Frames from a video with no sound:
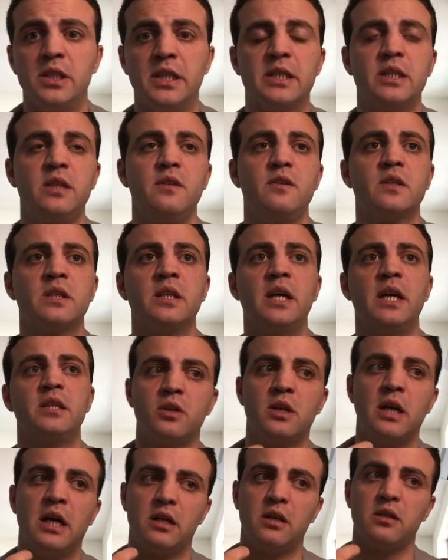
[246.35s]
Если вы знаете,
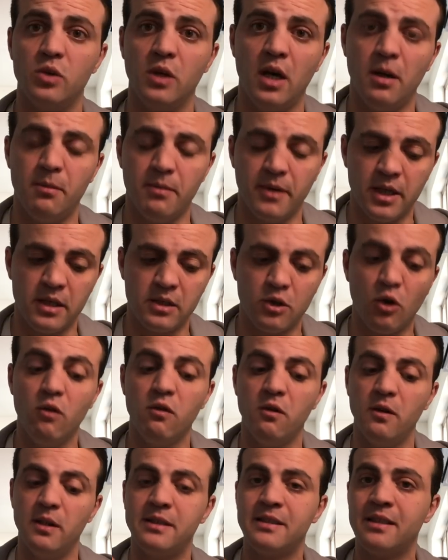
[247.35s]
как
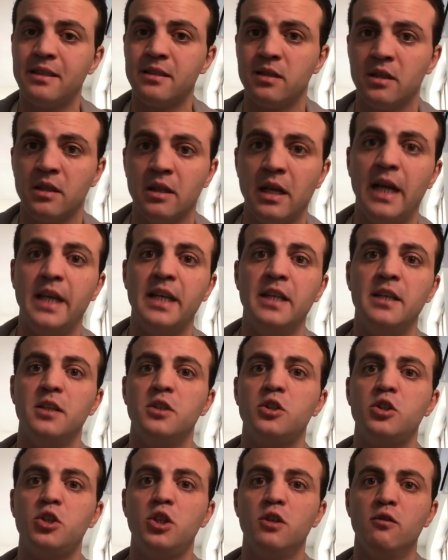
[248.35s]
образовывается цена и из
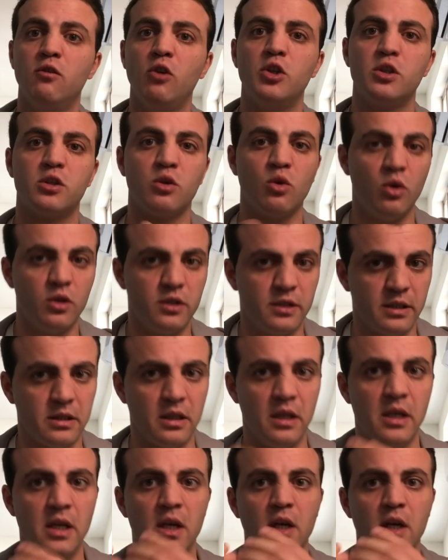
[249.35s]
чего исходит